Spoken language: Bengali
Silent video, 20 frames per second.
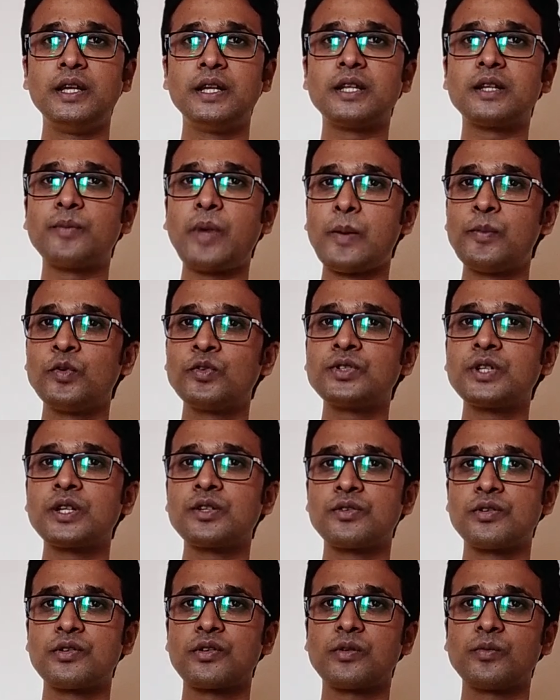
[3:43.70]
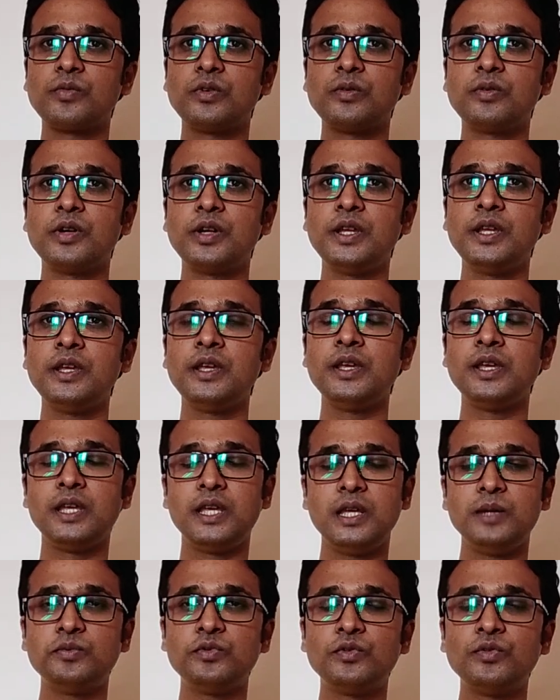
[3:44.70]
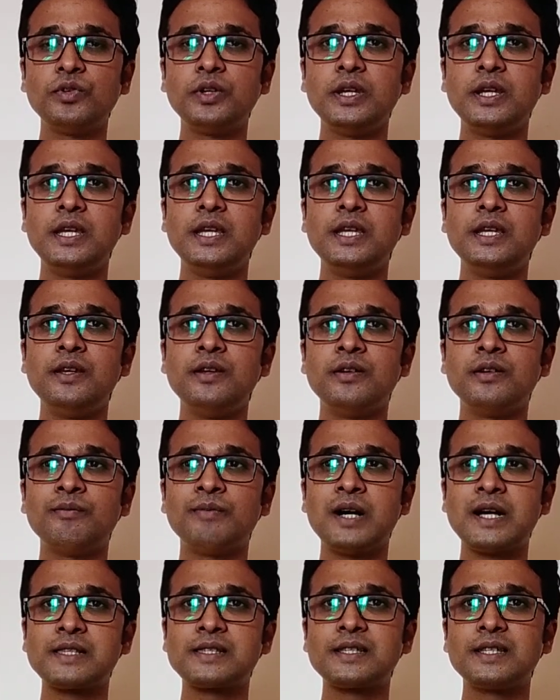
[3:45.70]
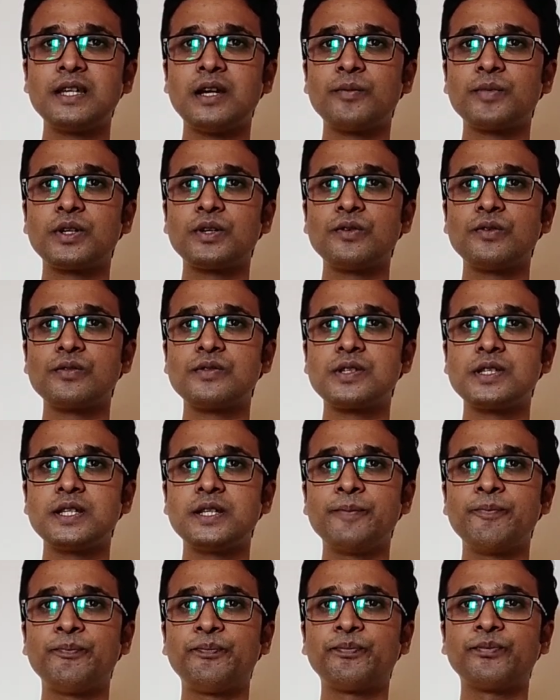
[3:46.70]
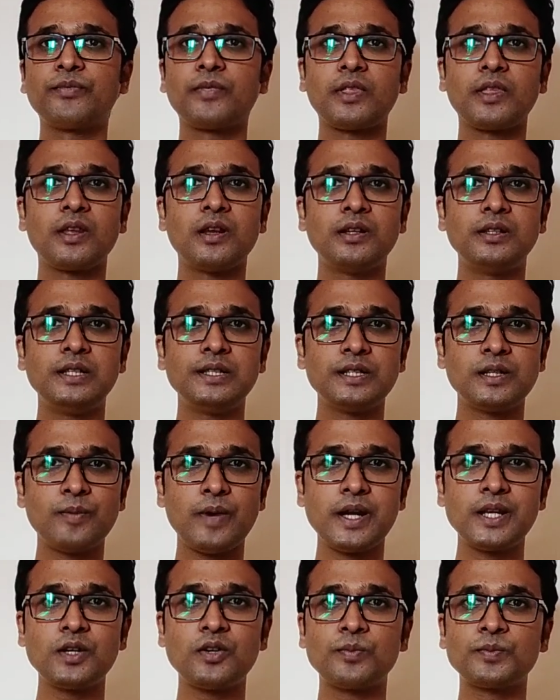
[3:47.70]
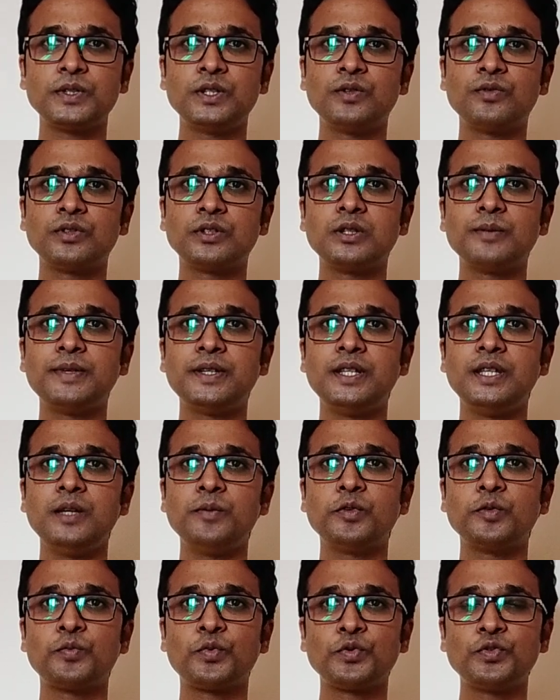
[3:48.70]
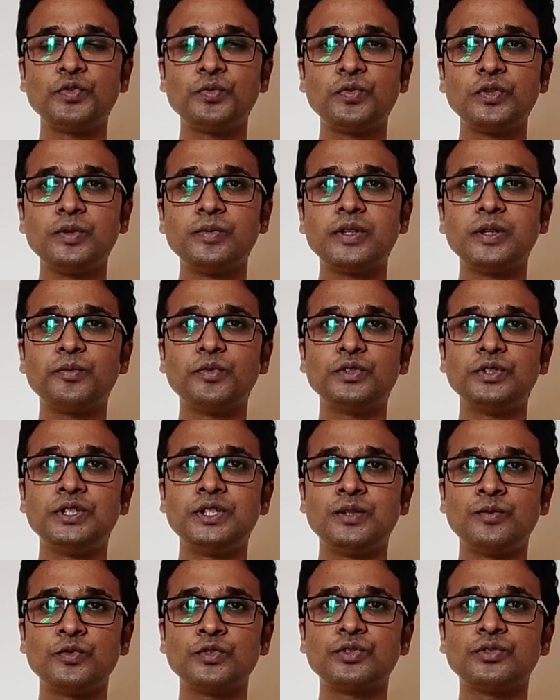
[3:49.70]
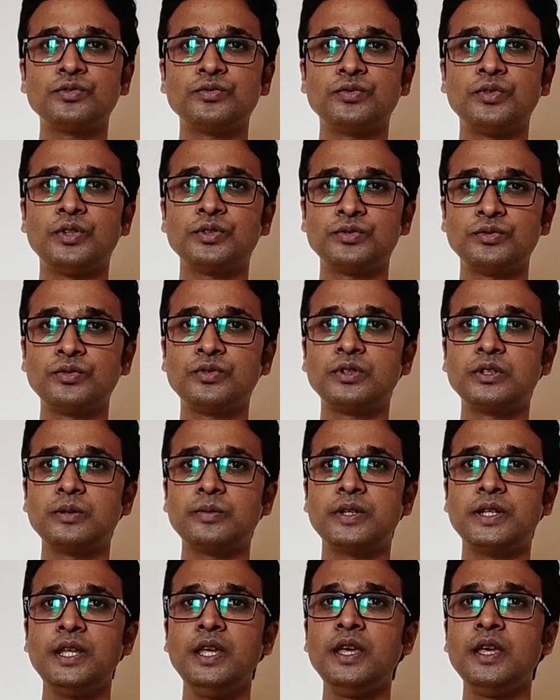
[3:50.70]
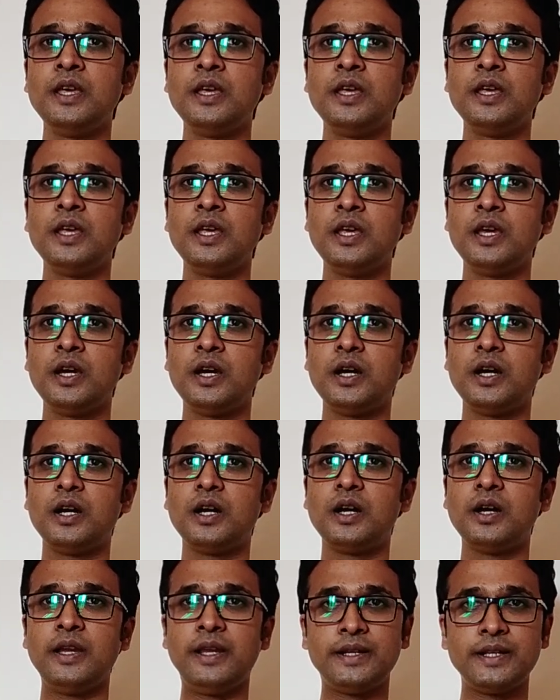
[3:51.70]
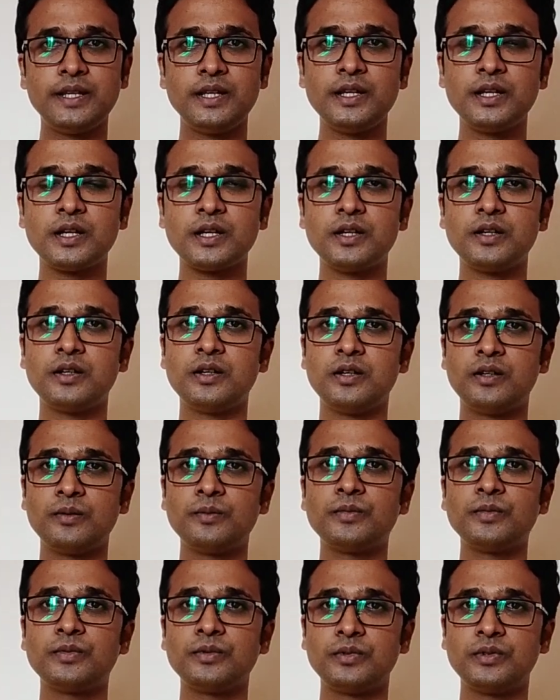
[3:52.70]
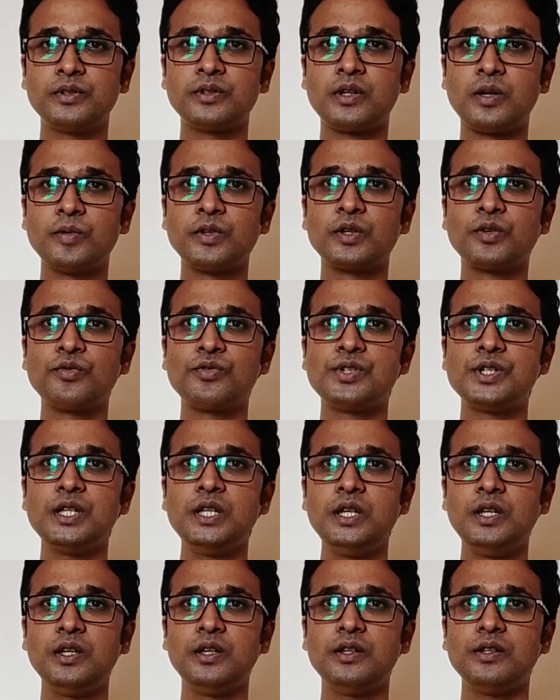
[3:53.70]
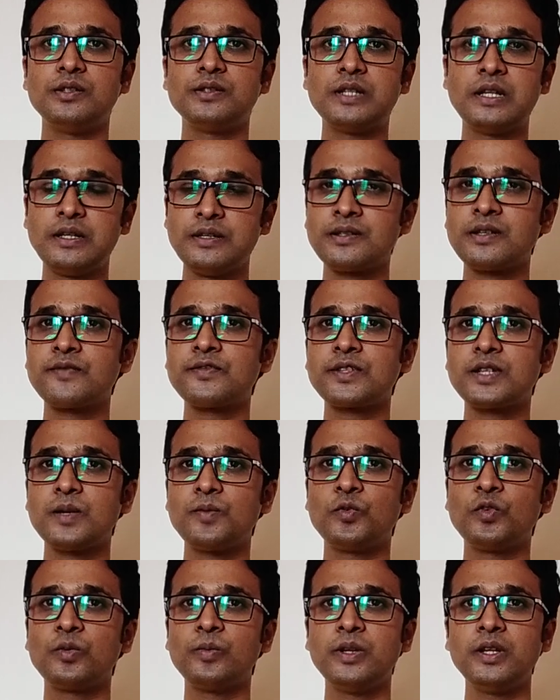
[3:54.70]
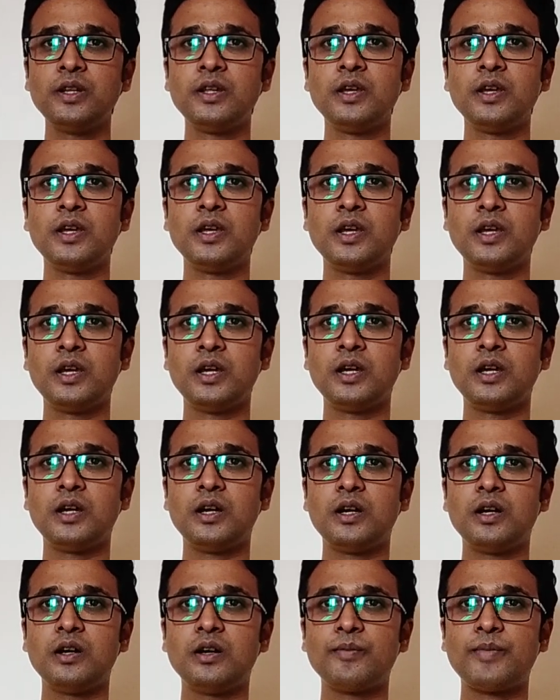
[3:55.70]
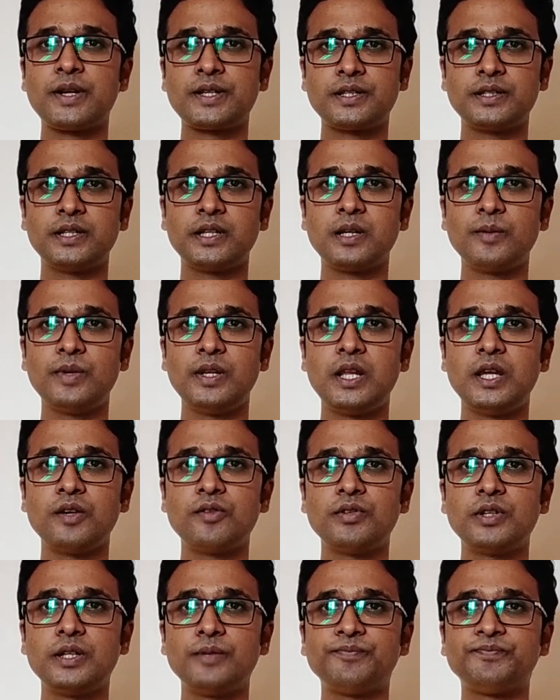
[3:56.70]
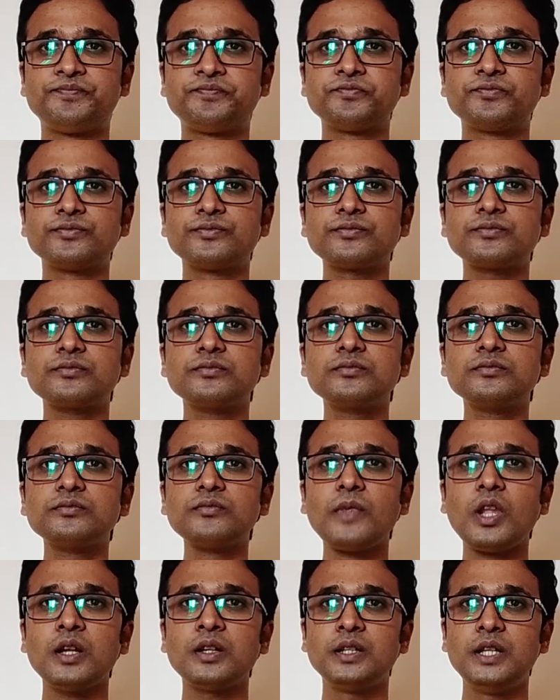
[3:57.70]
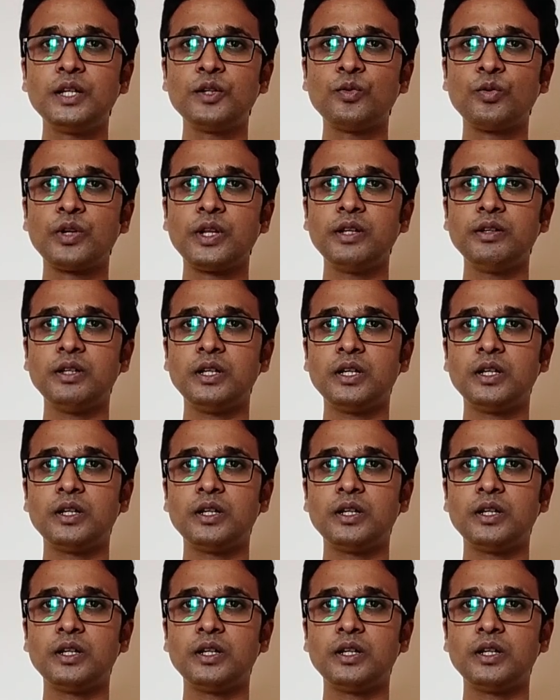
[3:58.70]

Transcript: এটার ব্যাপক চাষ করা সম্ভব হয় এবং এই মাছকে আমরা হচ্ছে দেশের বাইরে রপ্তানি করতে পারি এবং প্রচুর পরিমাণে বৈদেশিক অর্জন করতে পারি এটাই কামনা করছি চ্যানেলটি সাবস্ক্রাইব করবেন পাশে থাকা বেল আইকনে ক্লিক করে